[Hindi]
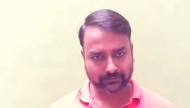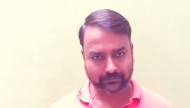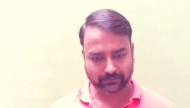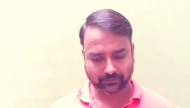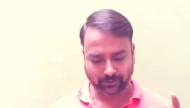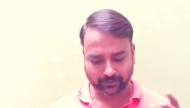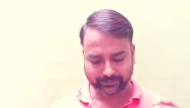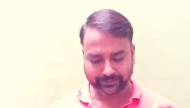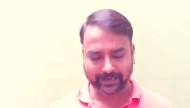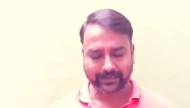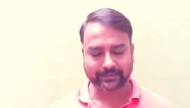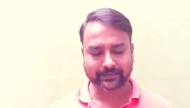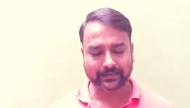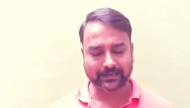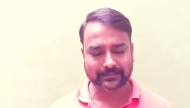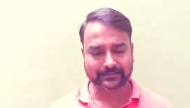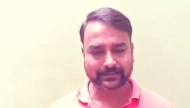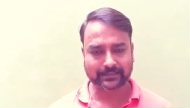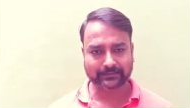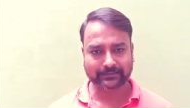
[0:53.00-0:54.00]
कॉन्टैक्ट
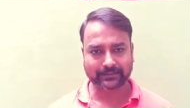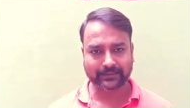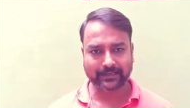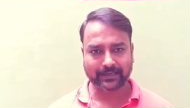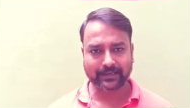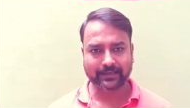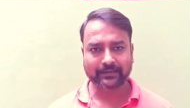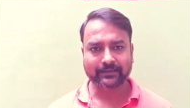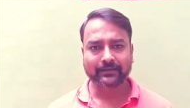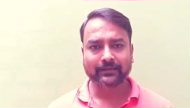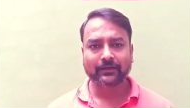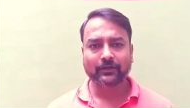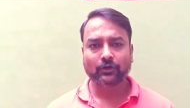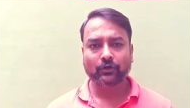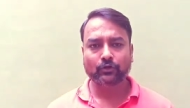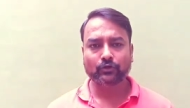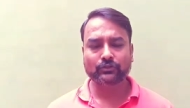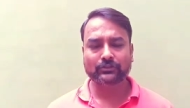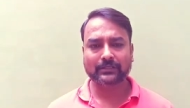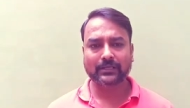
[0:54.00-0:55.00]
कर सकते हैं
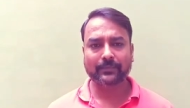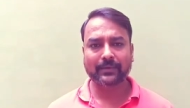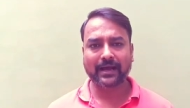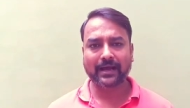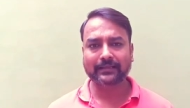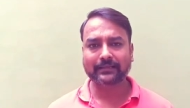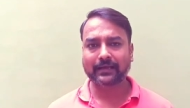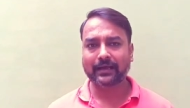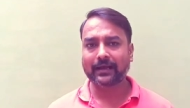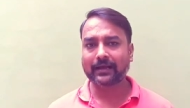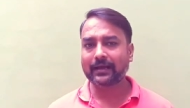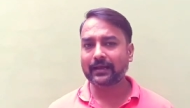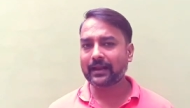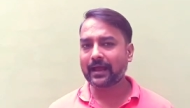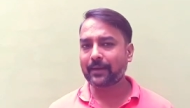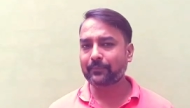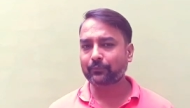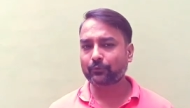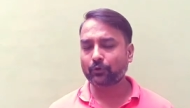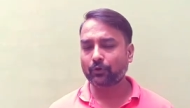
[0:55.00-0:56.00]
उसके बाद अगर
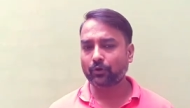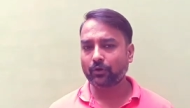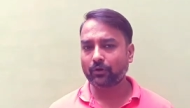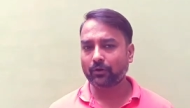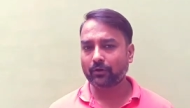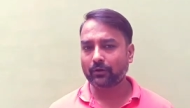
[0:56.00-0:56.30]
आपको